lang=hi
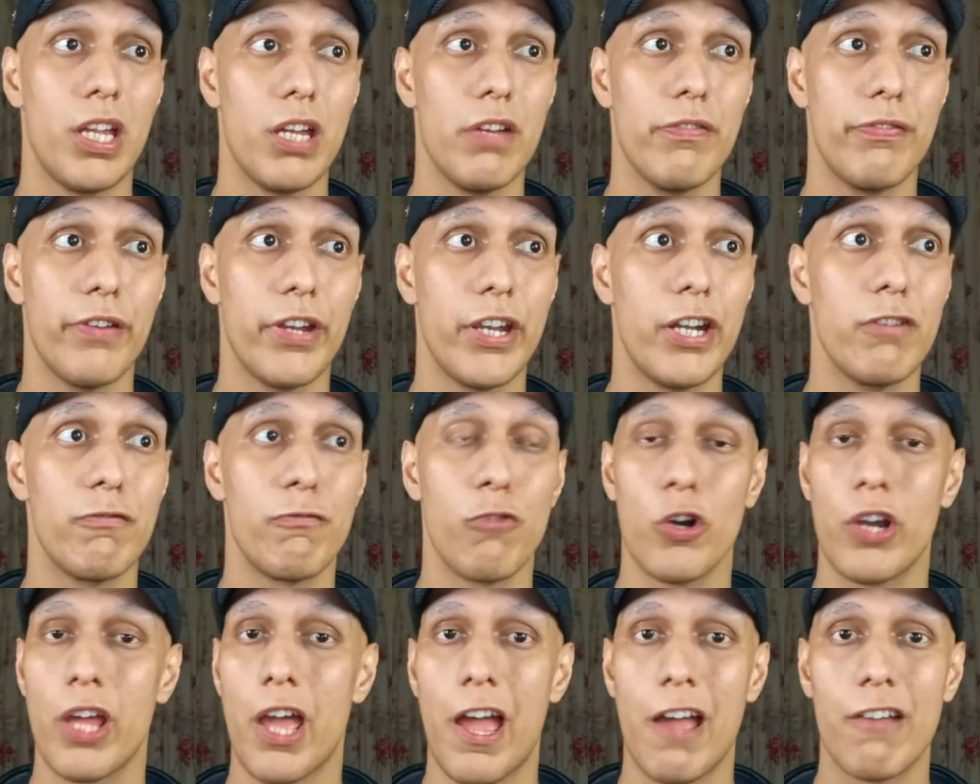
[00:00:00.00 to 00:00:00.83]
इफ इट
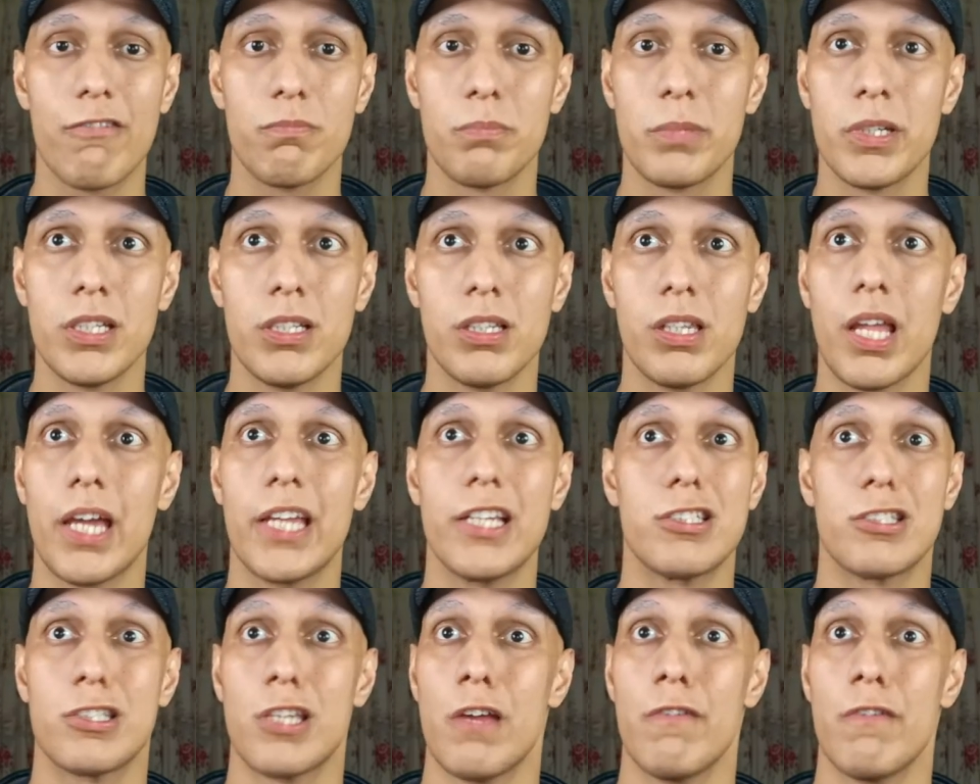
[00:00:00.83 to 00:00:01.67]
वुड हैव बीन
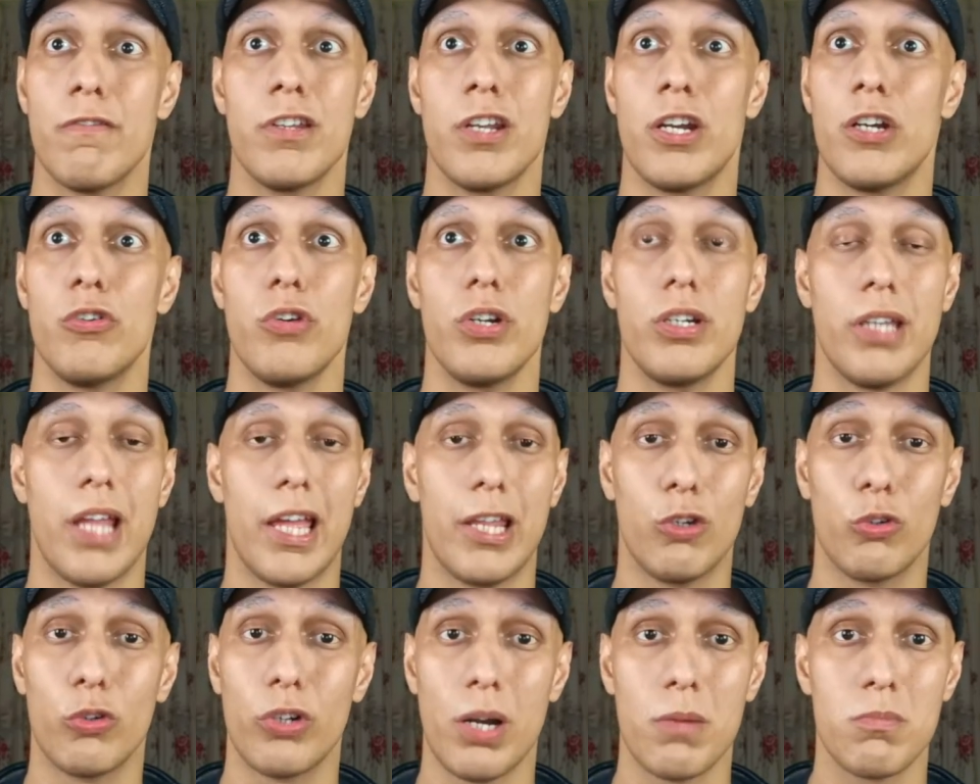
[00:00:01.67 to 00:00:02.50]
लाइक 700
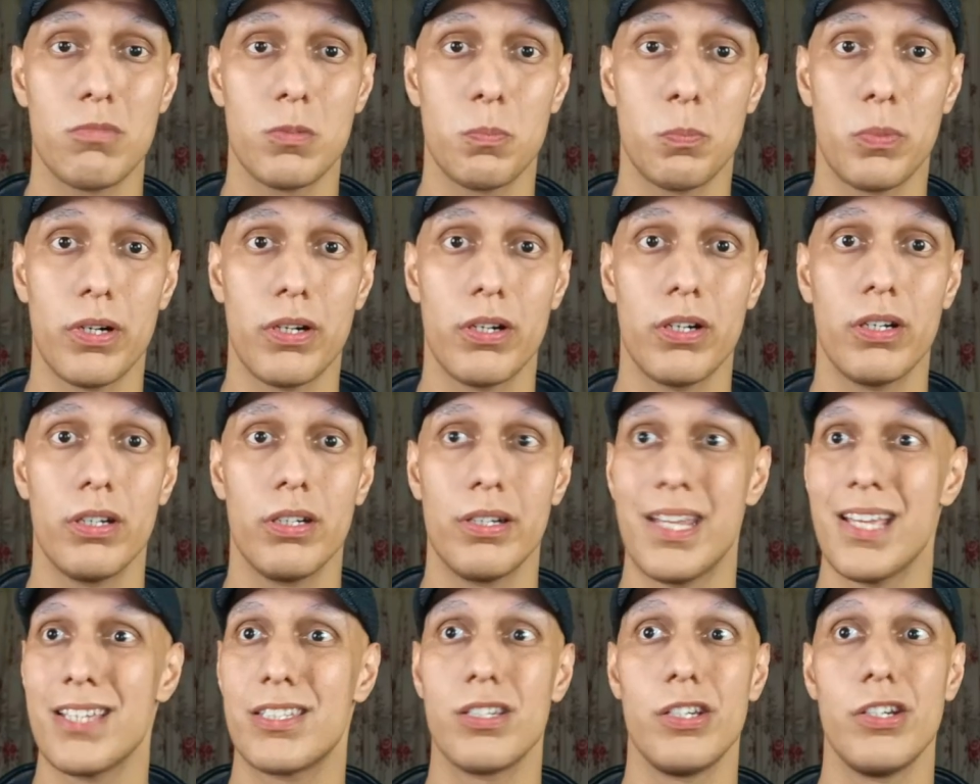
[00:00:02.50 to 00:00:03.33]
नैनोग्राम्स पर
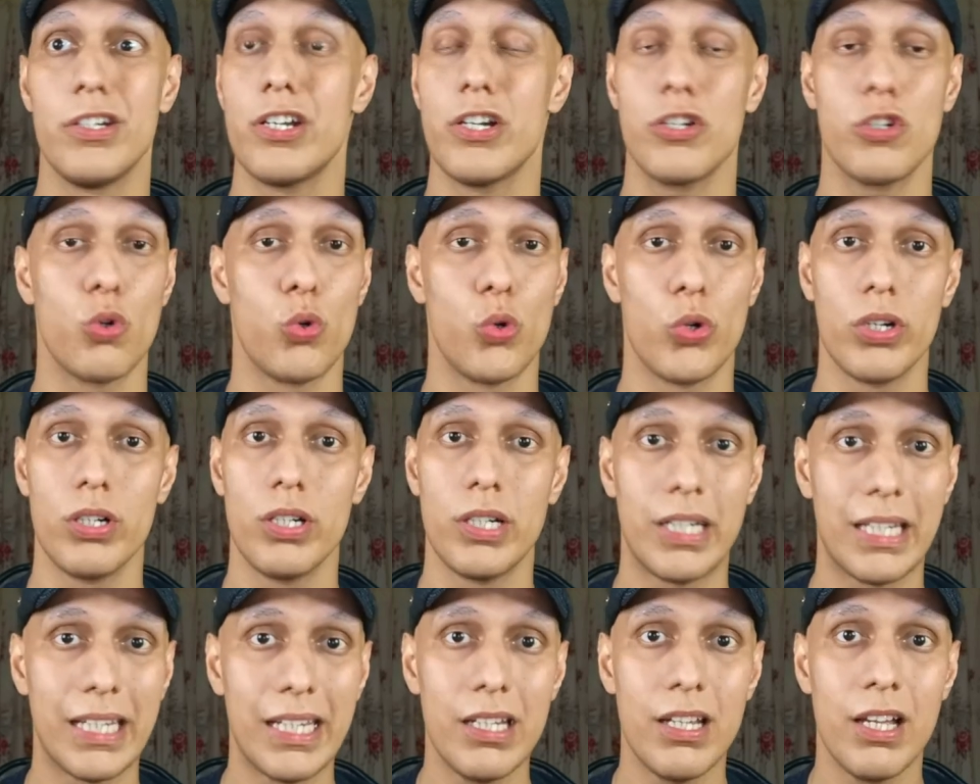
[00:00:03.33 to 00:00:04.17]
डेसीलीटर
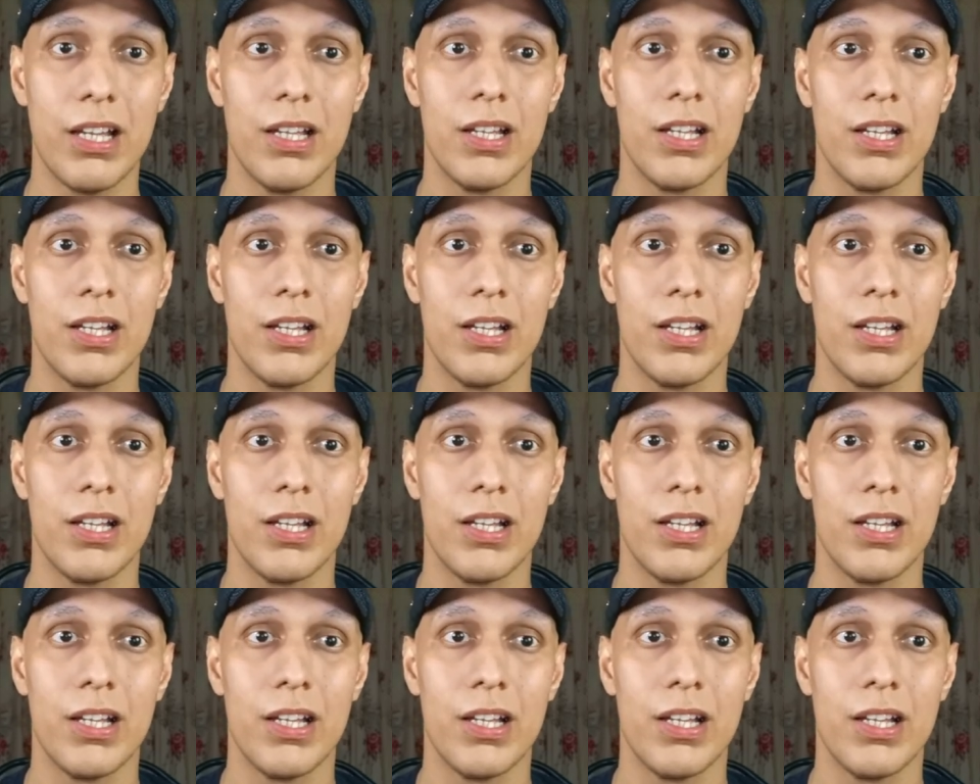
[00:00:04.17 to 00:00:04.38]
टोटल टी